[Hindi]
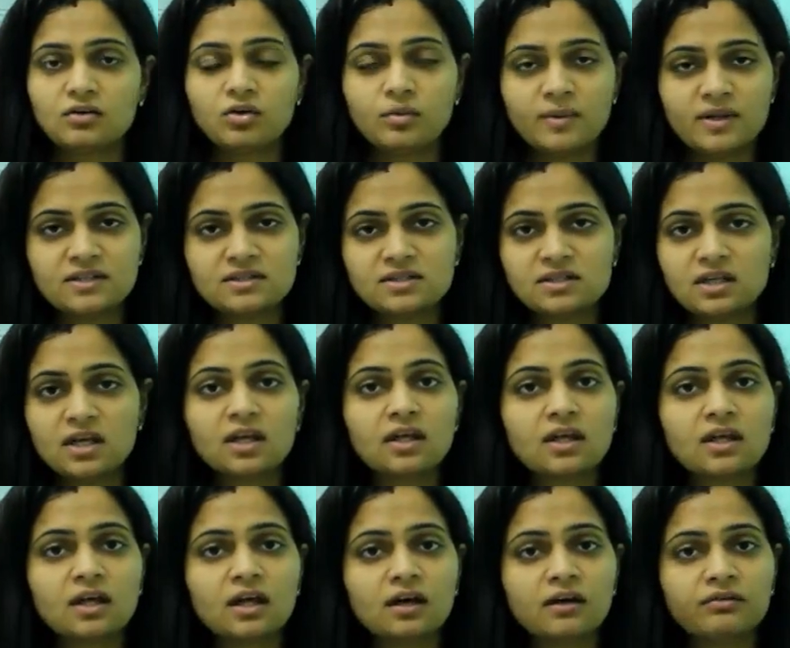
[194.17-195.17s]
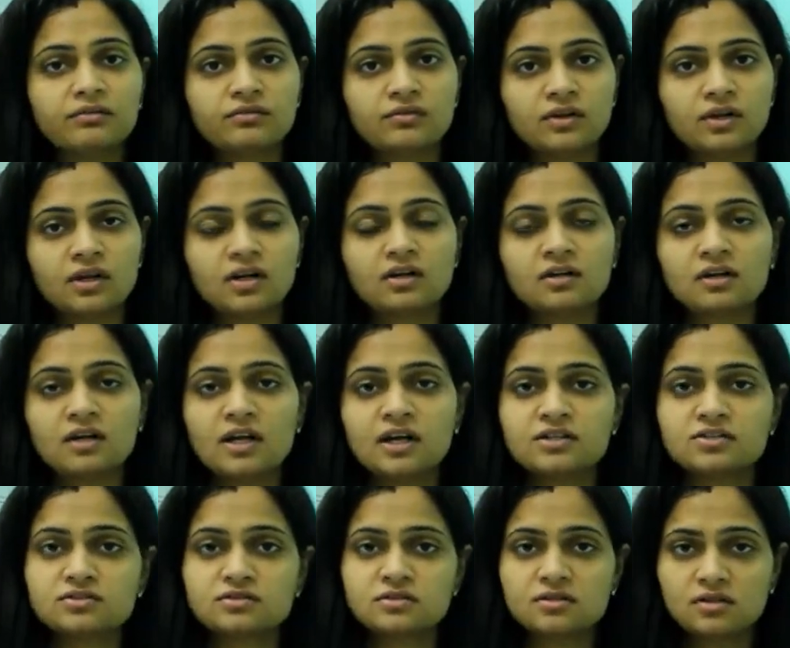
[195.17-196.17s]
डोमेस्टिक या फिर
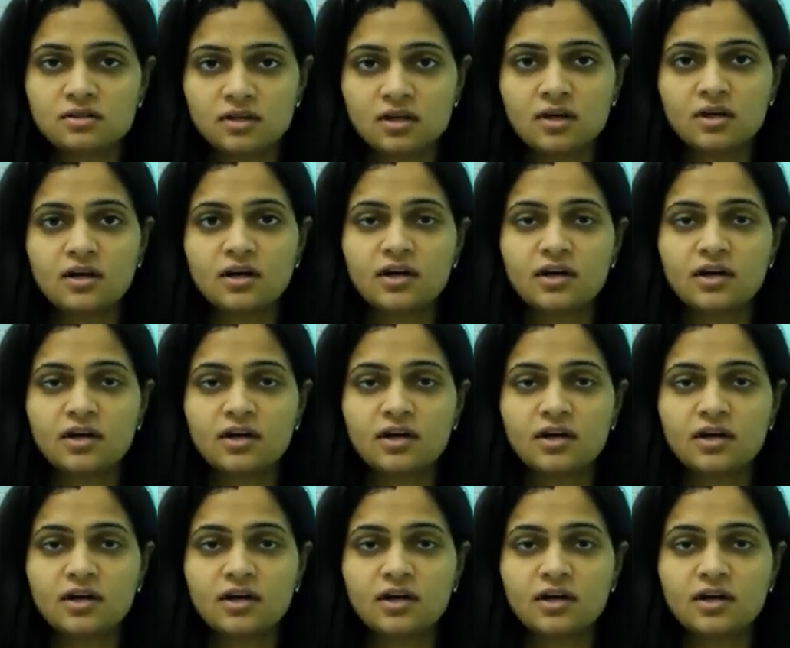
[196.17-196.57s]
इंटरनेशनल